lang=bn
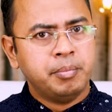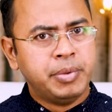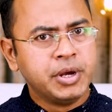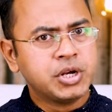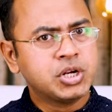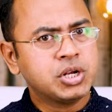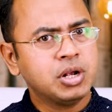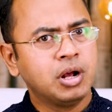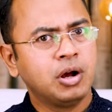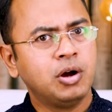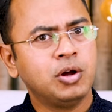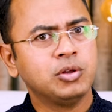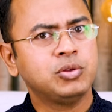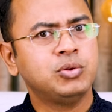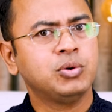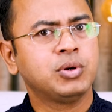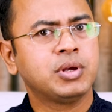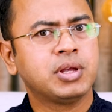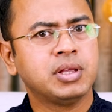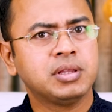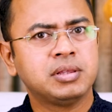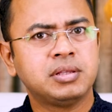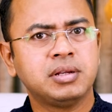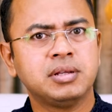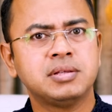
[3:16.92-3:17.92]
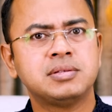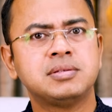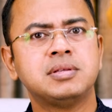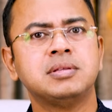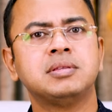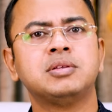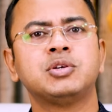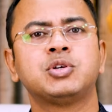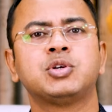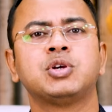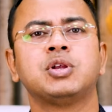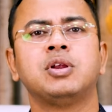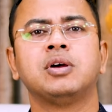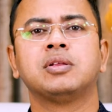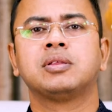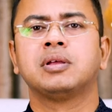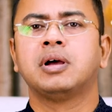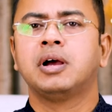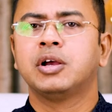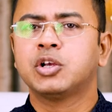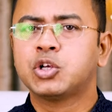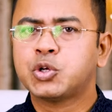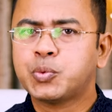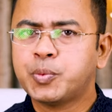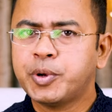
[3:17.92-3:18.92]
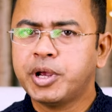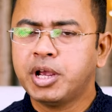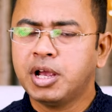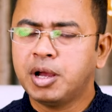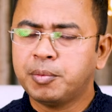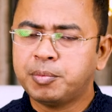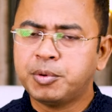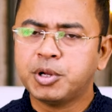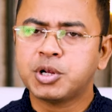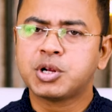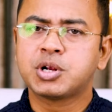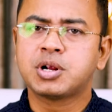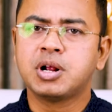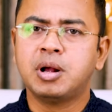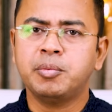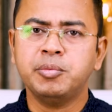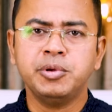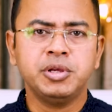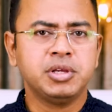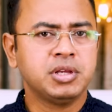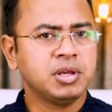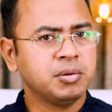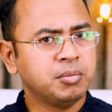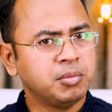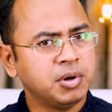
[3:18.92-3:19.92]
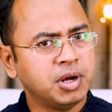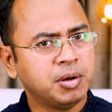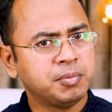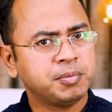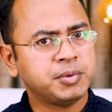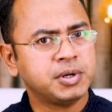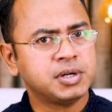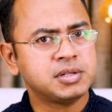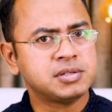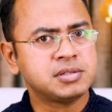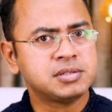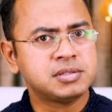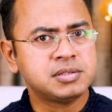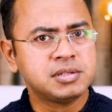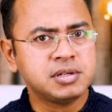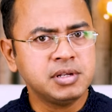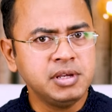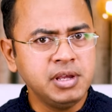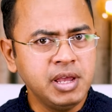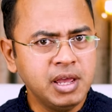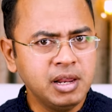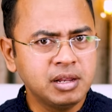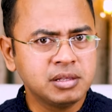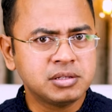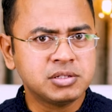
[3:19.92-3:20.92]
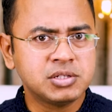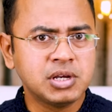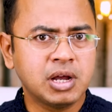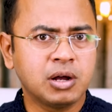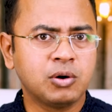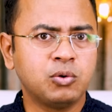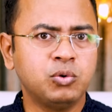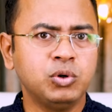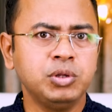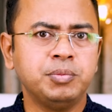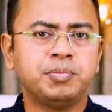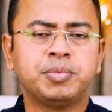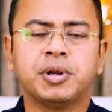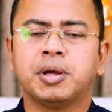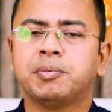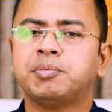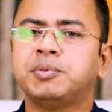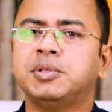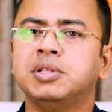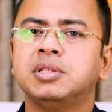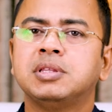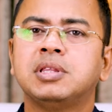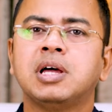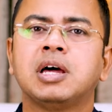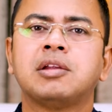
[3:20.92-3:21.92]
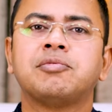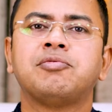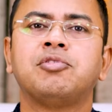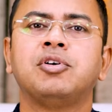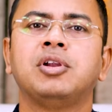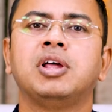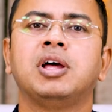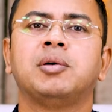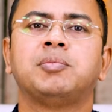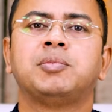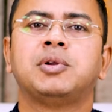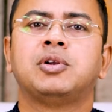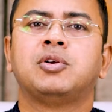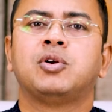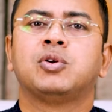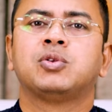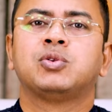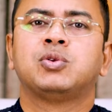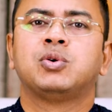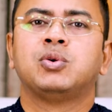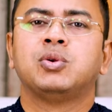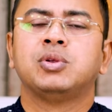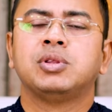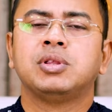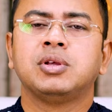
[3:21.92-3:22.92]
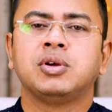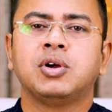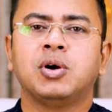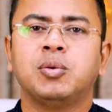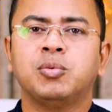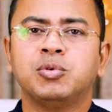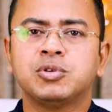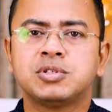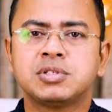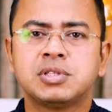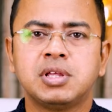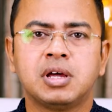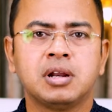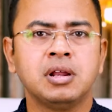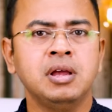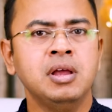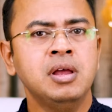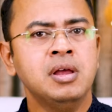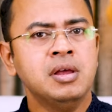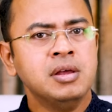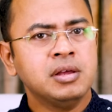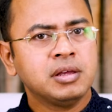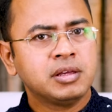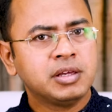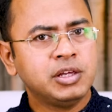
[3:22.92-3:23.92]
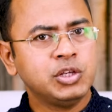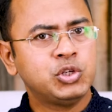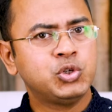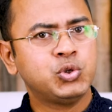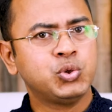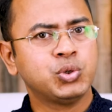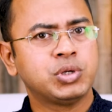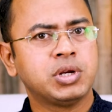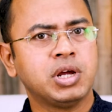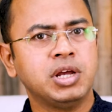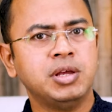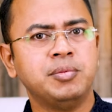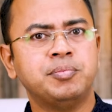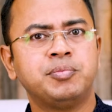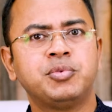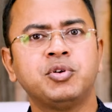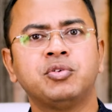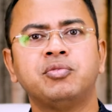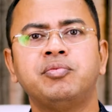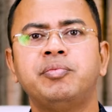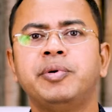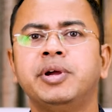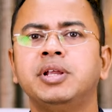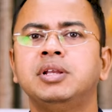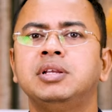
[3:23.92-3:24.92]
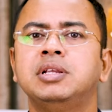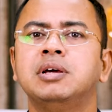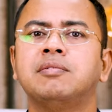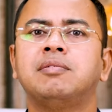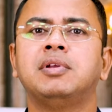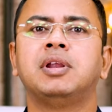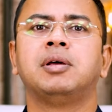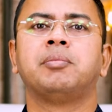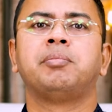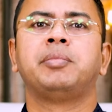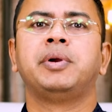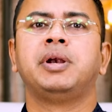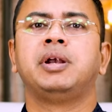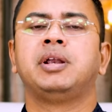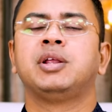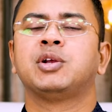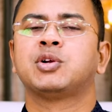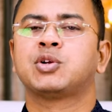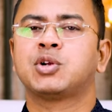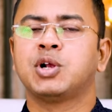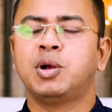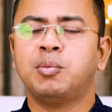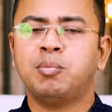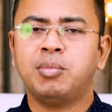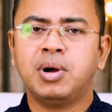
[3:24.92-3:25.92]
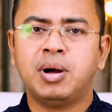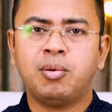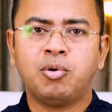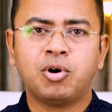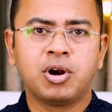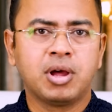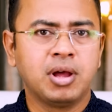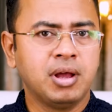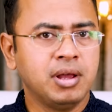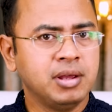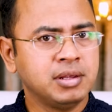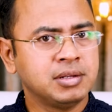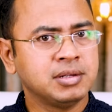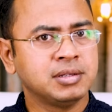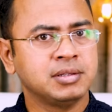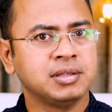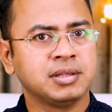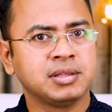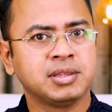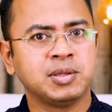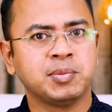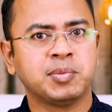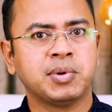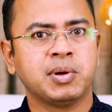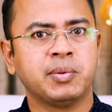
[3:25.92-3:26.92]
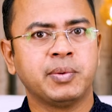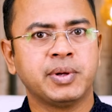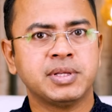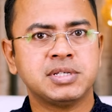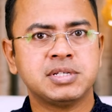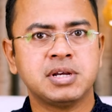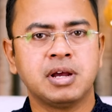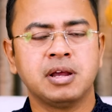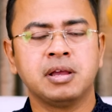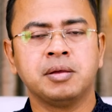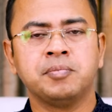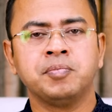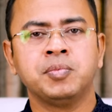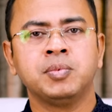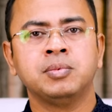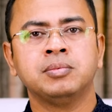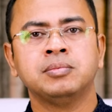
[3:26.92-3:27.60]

পেশাগত ক্ষেত্রে স্থিতিশীলতা আসবে আপনার স্বামী কিংবা আপনার স্ত্রীর চাকরি প্রাপ্তি তার ফলে আপনার অর্থনৈতিক অবস্থার কিছুটা ইম্প্রুভমেন্ট ডেভেলপমেন্টের সম্ভাবনা এটা দেখতে পাওয়া যায়